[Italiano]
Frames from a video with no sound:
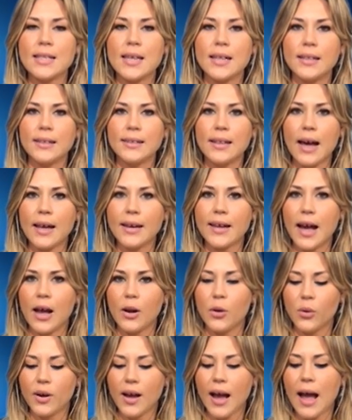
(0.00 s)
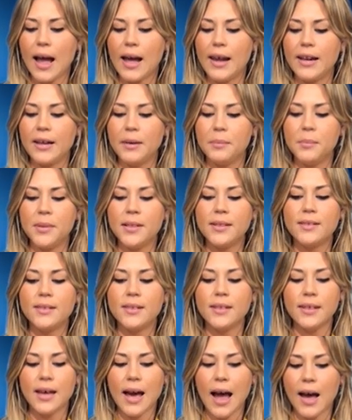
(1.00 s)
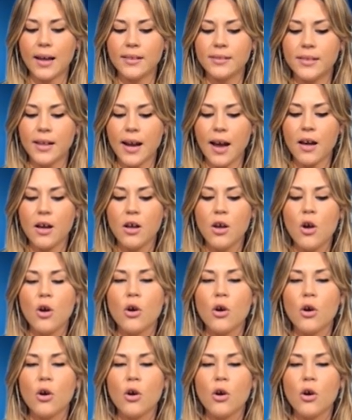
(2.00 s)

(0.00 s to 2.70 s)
sanitaria locale BT Andria